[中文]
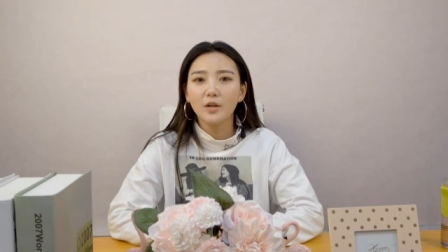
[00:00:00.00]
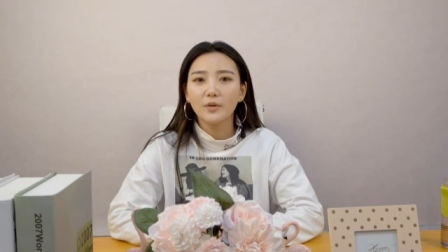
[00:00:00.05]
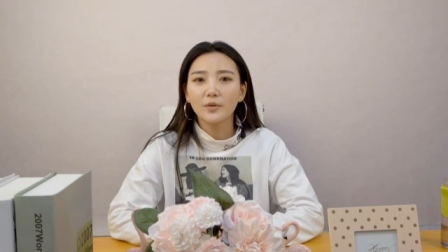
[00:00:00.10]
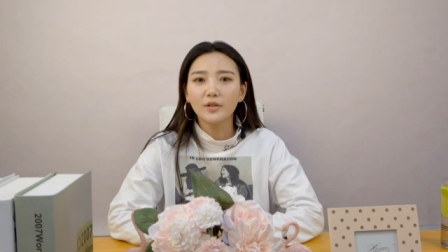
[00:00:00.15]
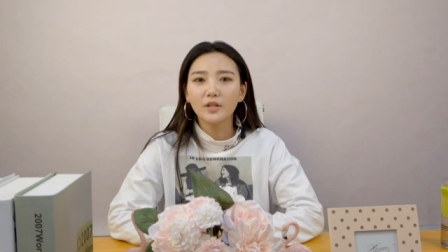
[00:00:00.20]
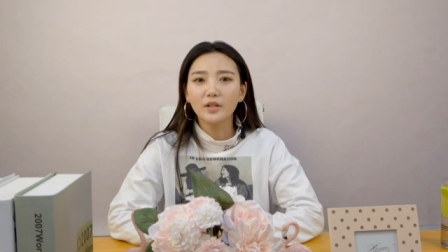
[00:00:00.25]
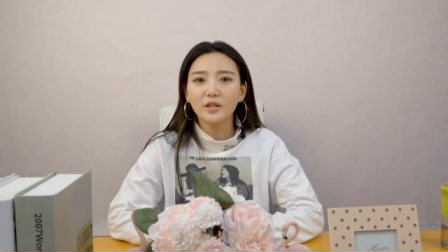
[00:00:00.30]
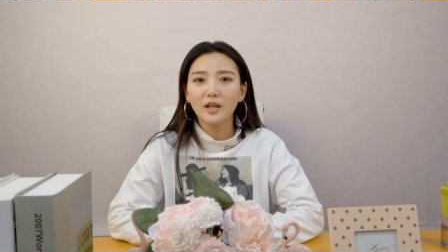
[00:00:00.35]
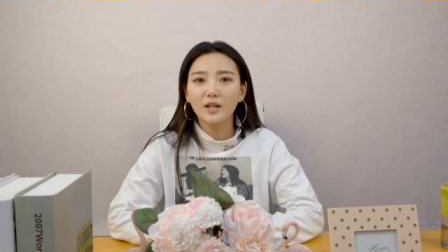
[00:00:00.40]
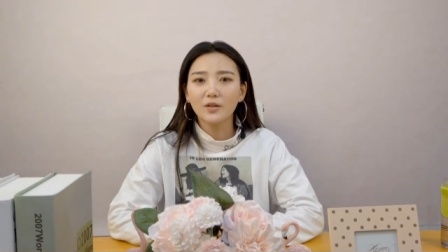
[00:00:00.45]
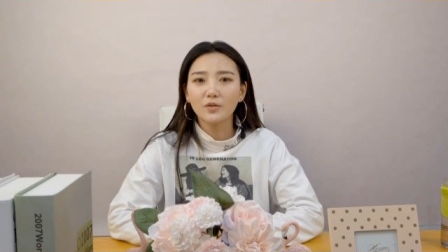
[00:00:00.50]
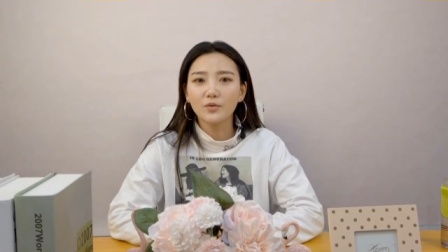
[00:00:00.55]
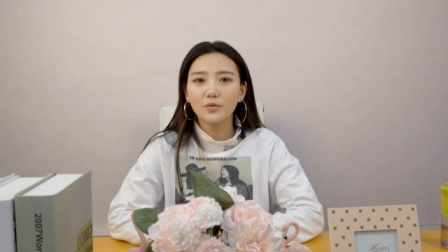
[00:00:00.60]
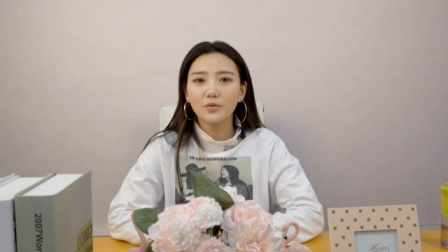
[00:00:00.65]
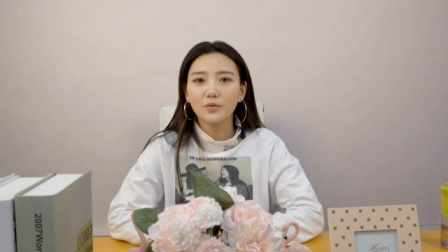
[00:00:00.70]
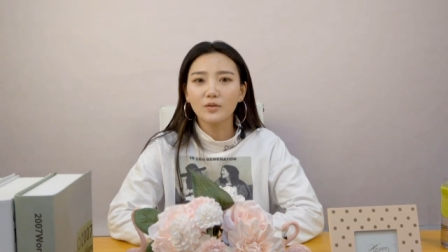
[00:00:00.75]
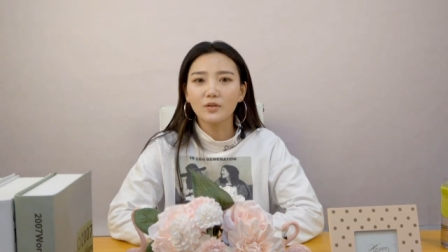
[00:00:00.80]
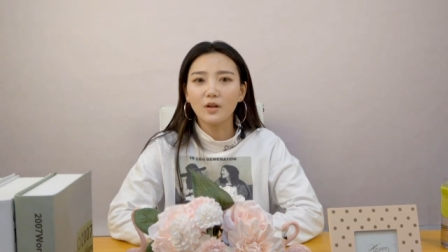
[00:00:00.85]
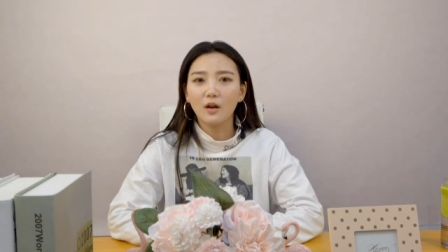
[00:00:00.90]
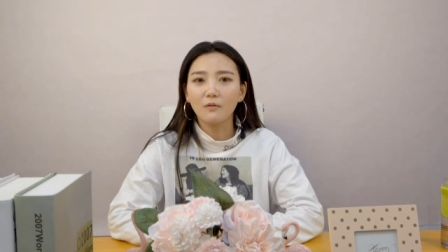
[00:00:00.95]
于是她出
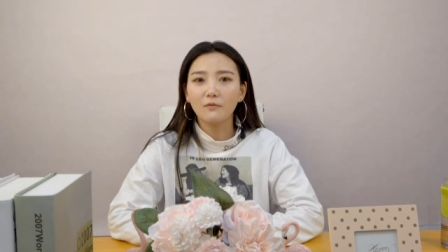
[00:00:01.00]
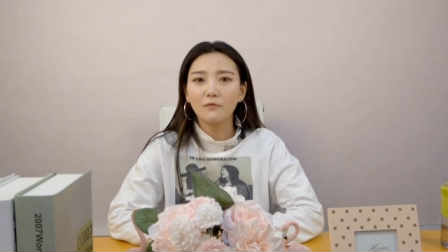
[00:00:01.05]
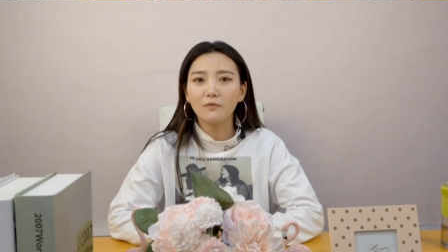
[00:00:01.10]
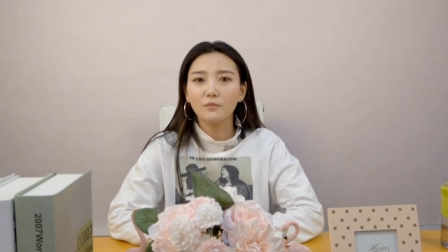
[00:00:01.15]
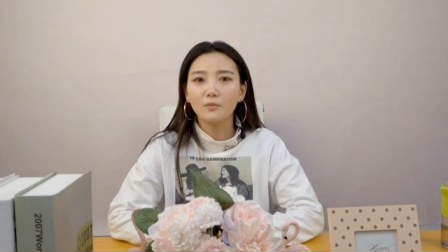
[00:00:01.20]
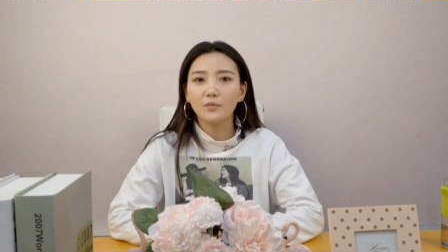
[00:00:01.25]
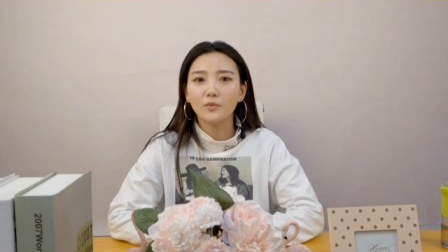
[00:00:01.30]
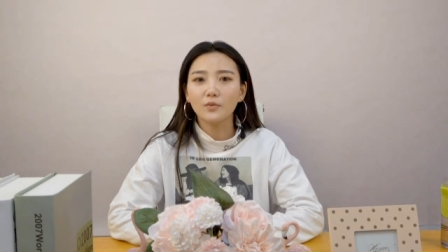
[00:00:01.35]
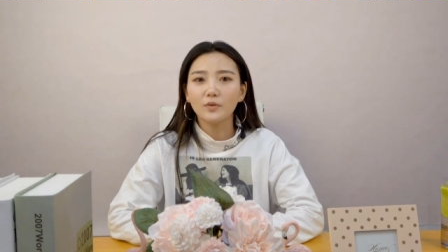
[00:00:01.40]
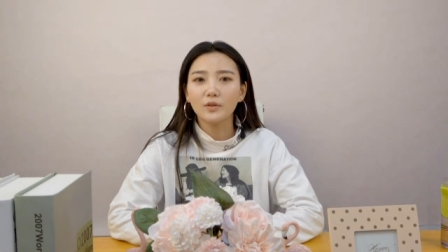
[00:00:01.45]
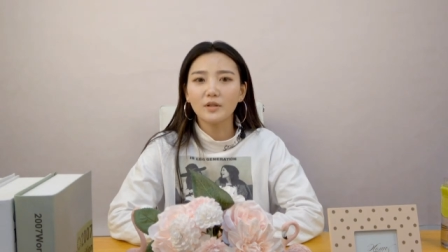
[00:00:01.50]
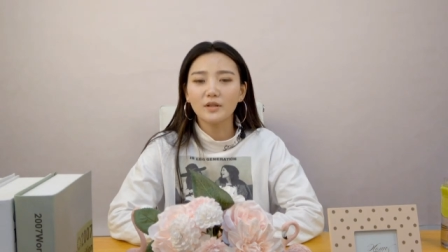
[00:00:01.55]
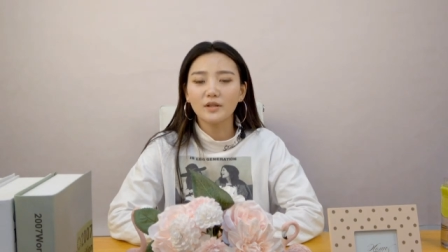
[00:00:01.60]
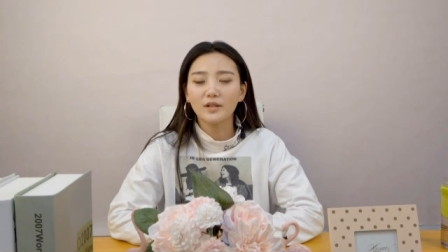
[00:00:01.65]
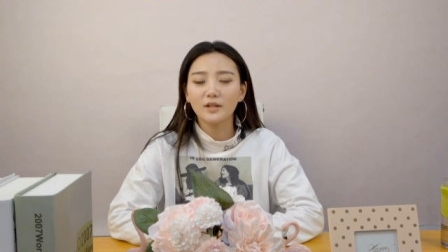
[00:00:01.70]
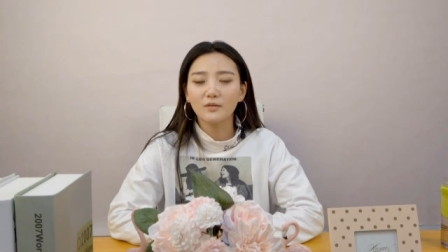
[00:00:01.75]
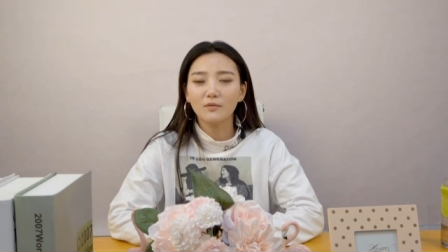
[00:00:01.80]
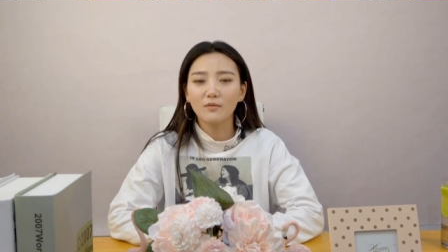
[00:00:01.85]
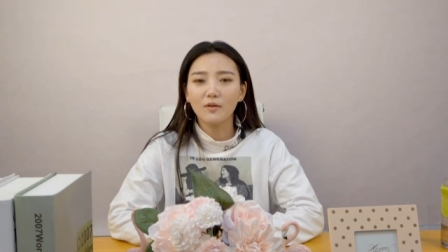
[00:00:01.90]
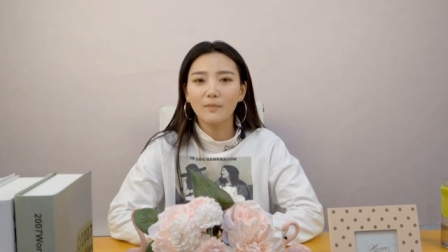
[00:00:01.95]
去找父母。
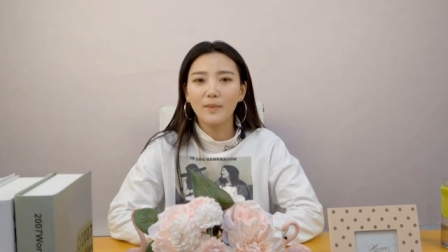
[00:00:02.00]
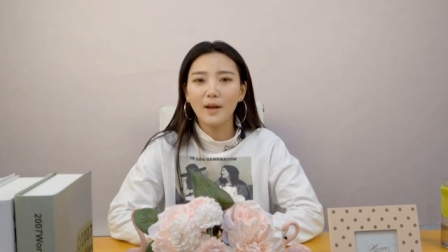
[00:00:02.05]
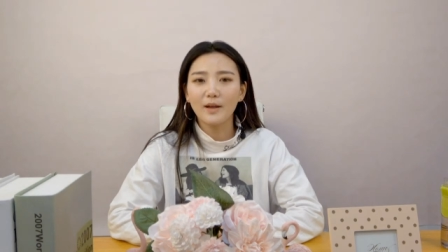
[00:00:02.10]
经过